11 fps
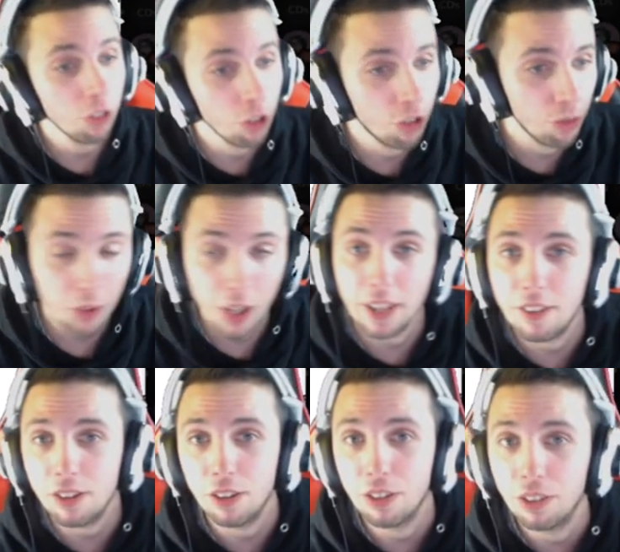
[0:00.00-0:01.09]
je vous
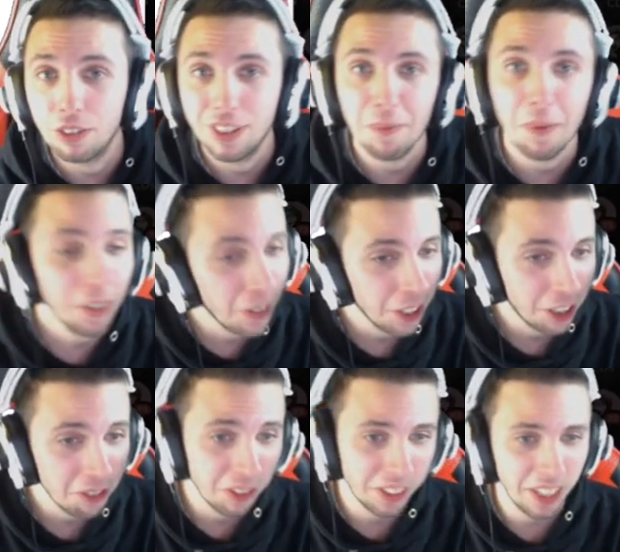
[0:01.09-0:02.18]
laisse euh, débat dans les
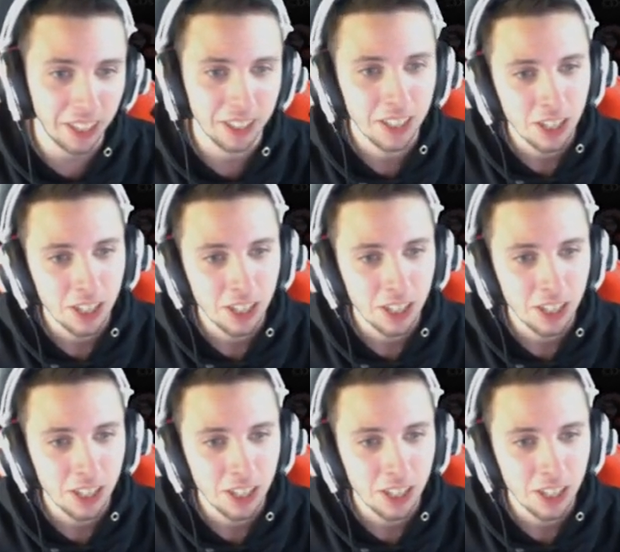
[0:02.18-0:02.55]
commentaires.